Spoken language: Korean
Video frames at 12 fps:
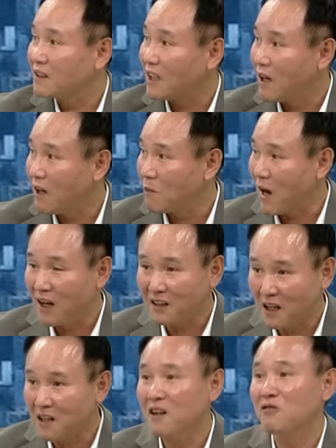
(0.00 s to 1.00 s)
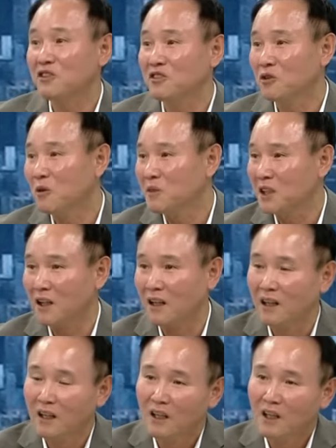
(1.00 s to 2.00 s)
다 네네네. 네, 망라를 네. 하고 있는 겁니다.
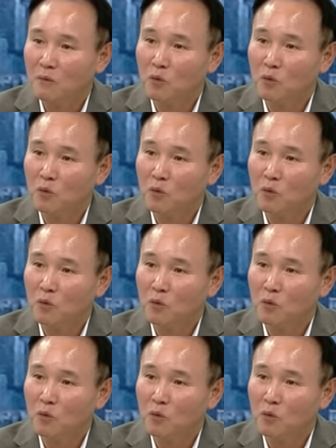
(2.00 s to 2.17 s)
음.